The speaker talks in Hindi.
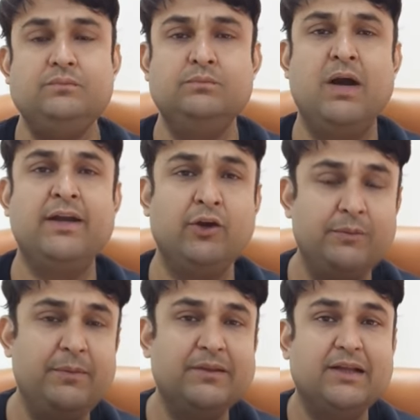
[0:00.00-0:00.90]
बाकी
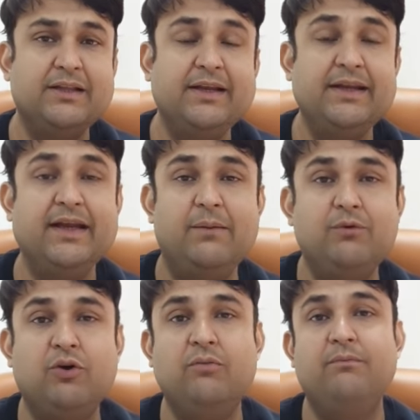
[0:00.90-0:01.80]
और भी बताते रहेंगे
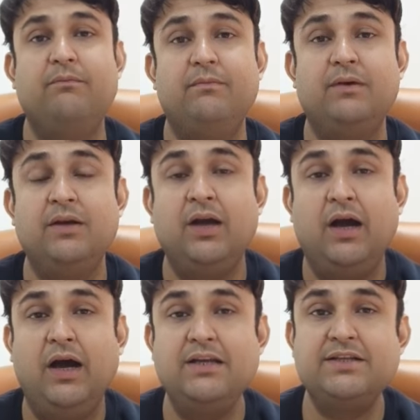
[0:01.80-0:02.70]
आपको
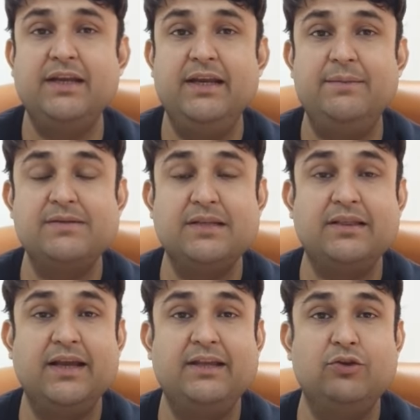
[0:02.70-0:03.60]
आज के लिए बस
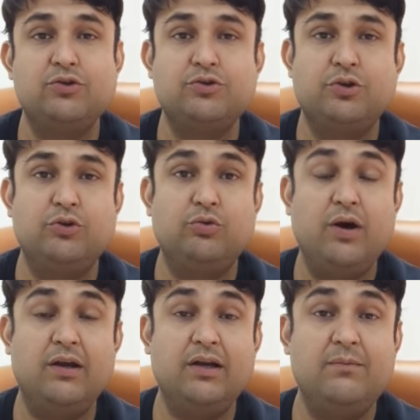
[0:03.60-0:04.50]
इतना ही दोस्तों
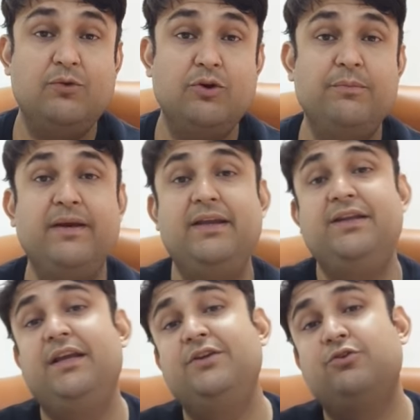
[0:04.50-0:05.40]
द्वारका मोड़ पे
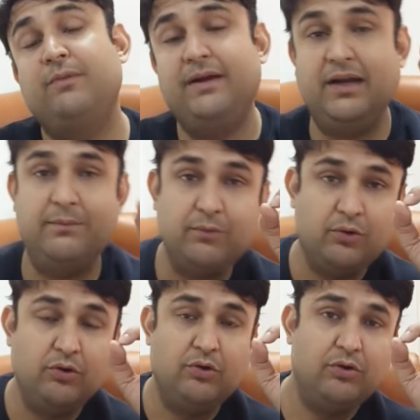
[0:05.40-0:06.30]
ये जो मैंने
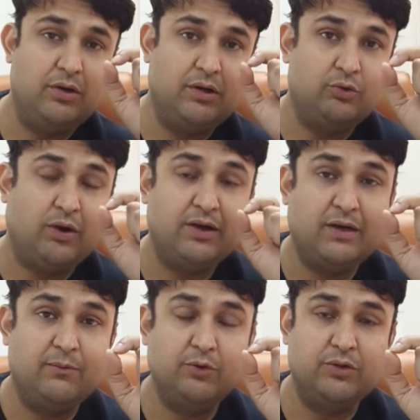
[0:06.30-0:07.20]
आपको
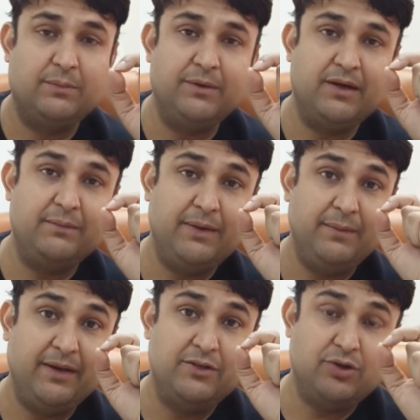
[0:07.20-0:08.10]
द्वारका मोड़ उत्तम नगर में
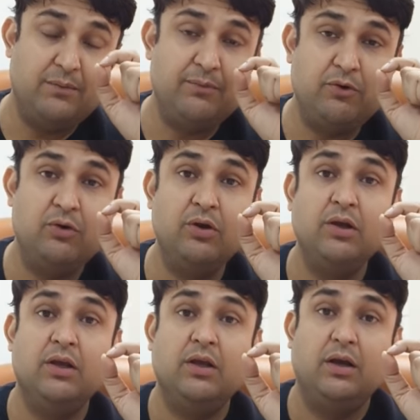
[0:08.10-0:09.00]
मैंने जो आपको
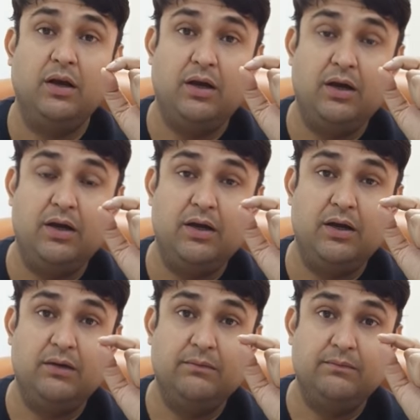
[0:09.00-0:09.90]

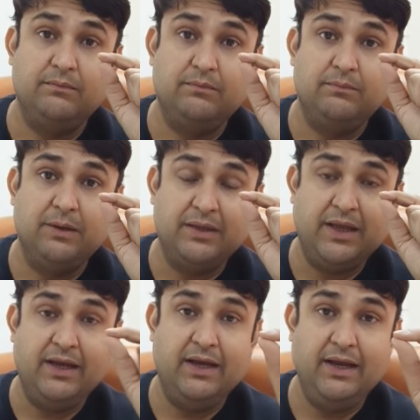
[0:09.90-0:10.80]
आ,
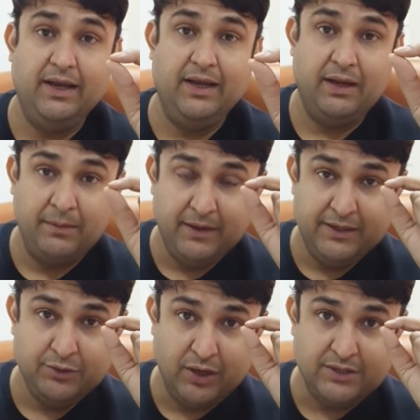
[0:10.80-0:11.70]
बताया है
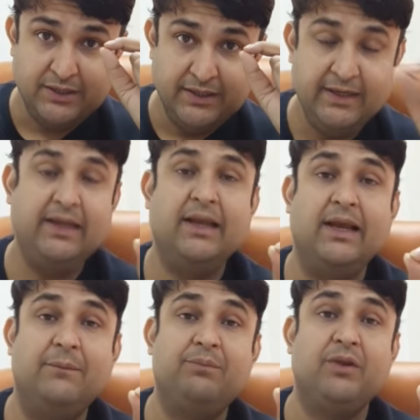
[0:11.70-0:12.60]
हमारी जो आज की डील है